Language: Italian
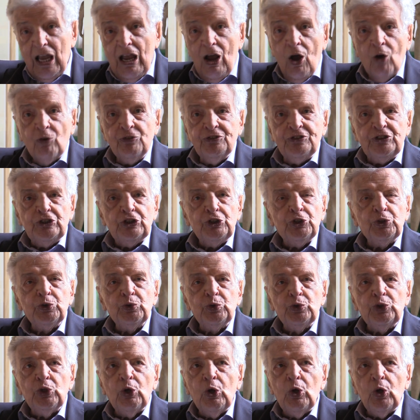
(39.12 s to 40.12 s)
ho
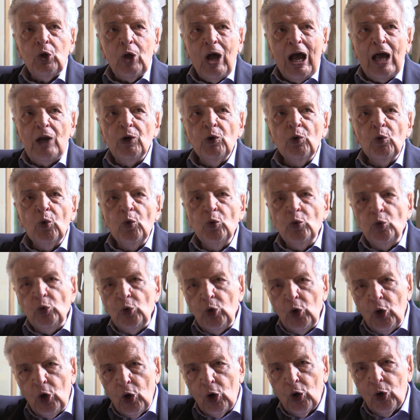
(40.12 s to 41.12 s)
vissuto a
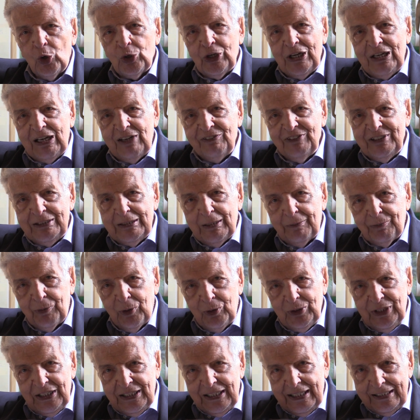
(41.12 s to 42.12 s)
lungo nella vita
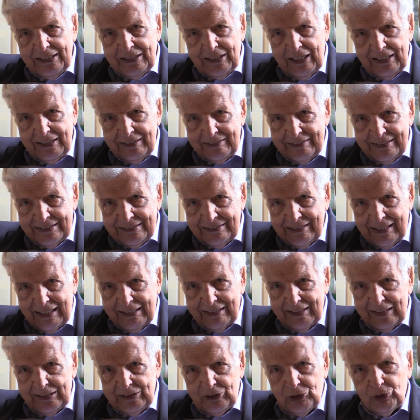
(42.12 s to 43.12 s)
poli- nel,
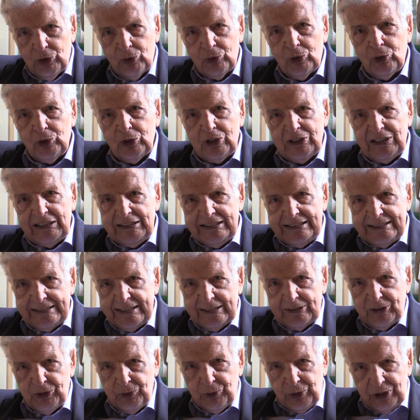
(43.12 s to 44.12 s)
al ritorno negli
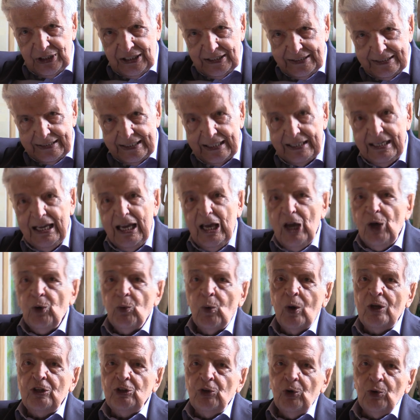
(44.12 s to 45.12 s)
Stati Uniti,
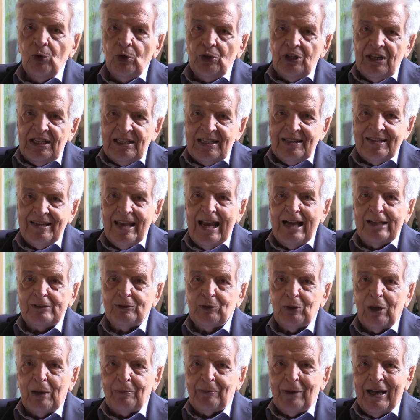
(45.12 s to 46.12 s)
quando ho
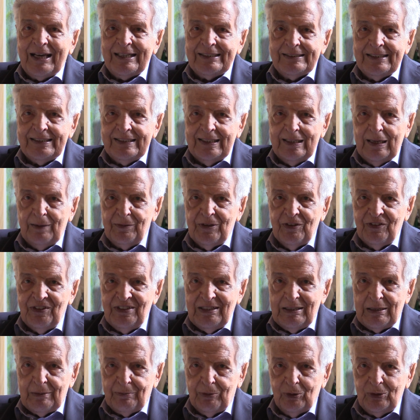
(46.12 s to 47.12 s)
iniziato la parte della mia
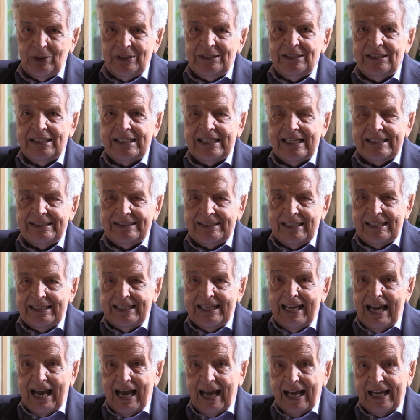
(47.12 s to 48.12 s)
vita politica
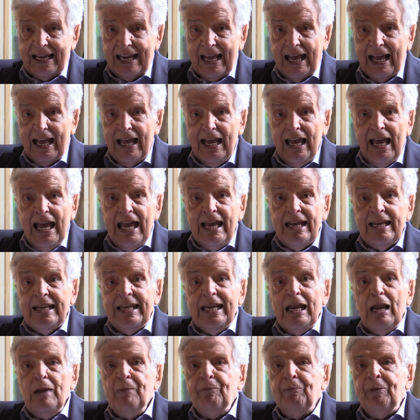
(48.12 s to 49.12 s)
italiana,
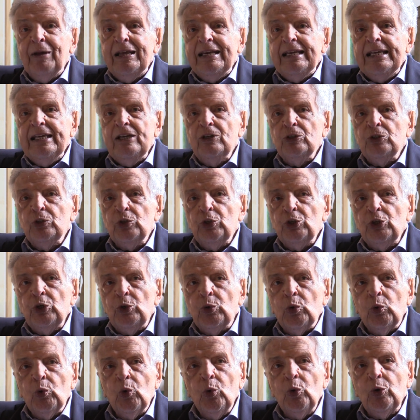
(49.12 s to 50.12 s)
nel periodo in
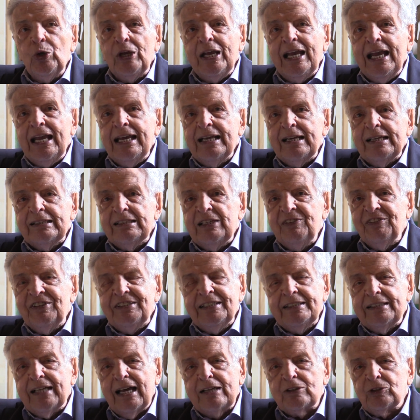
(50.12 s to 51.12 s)
cui era
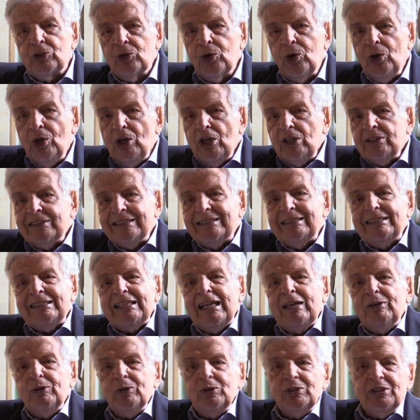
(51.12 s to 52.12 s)
diventato
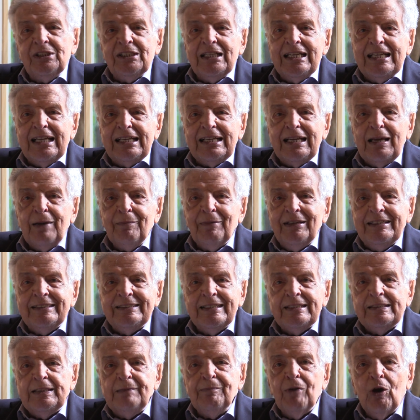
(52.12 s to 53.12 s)

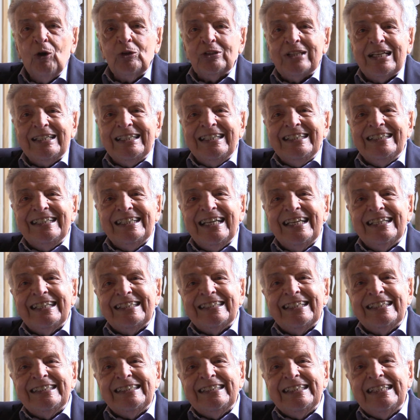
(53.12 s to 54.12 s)
straordinariamente di moda l'idea
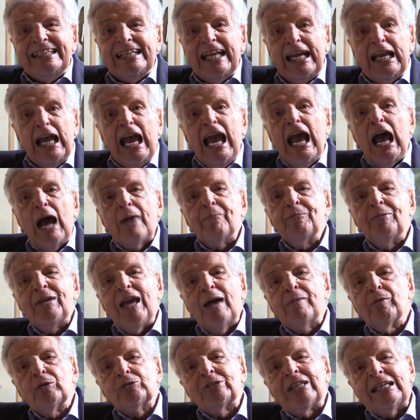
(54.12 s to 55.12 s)
di dire
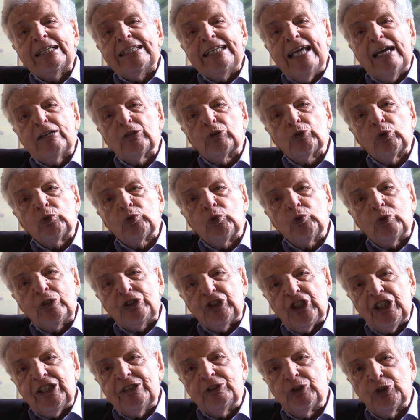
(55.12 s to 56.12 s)
abbiamo tagliato
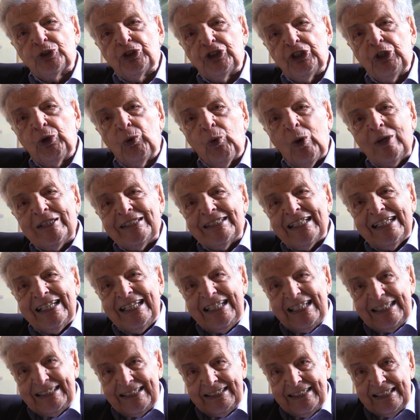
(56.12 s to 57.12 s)
250
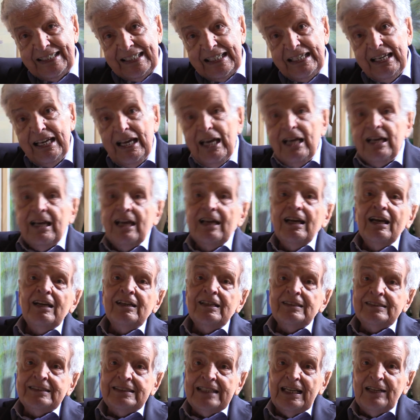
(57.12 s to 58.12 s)
letti,
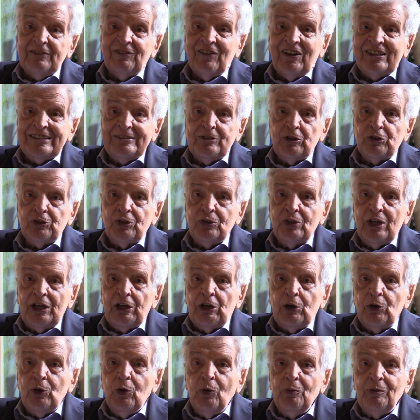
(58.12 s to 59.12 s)
eh, si è fatto
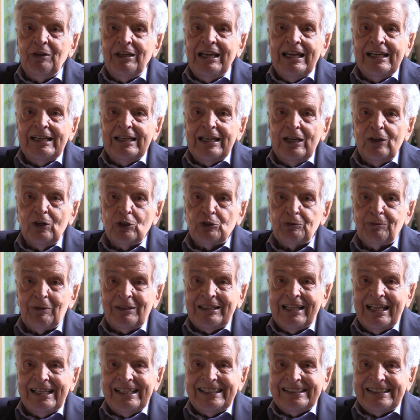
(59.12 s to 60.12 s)
economia
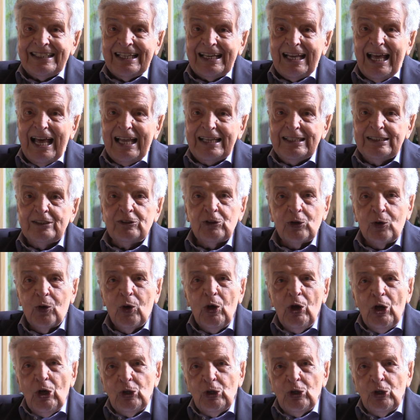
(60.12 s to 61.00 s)
nell'ospedale Talaltro